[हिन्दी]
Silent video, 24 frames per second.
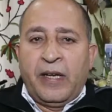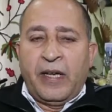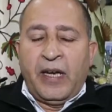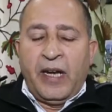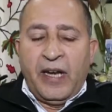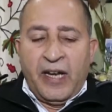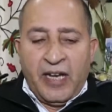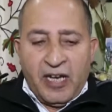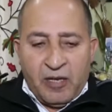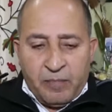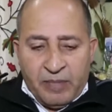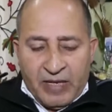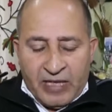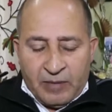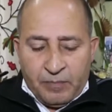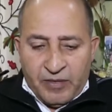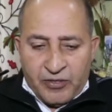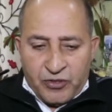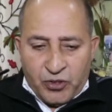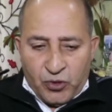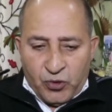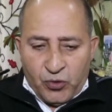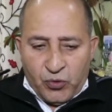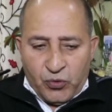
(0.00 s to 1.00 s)
देखिए एक बात
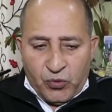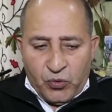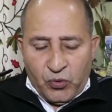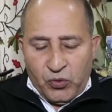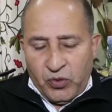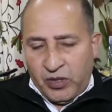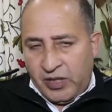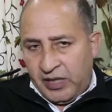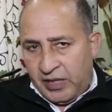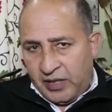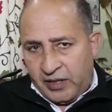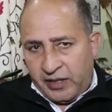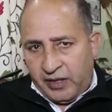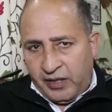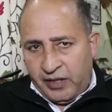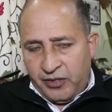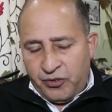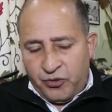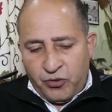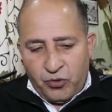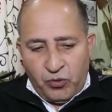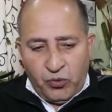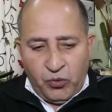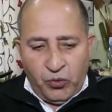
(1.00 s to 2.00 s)
मैं ज़रूर कहूँगा कि
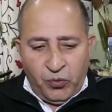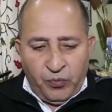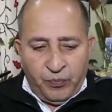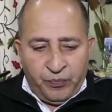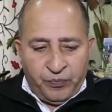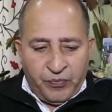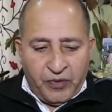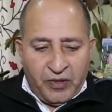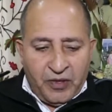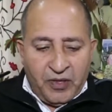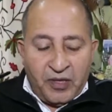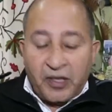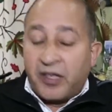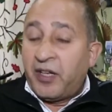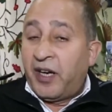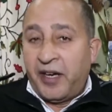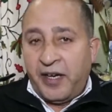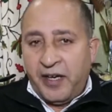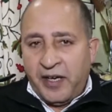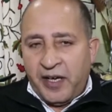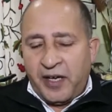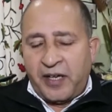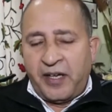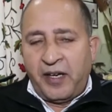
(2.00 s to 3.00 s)
जो
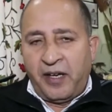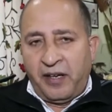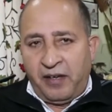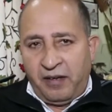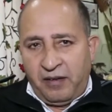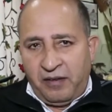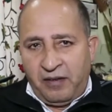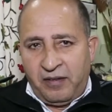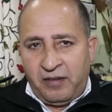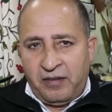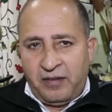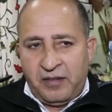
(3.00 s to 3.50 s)
कहीं ना कहीं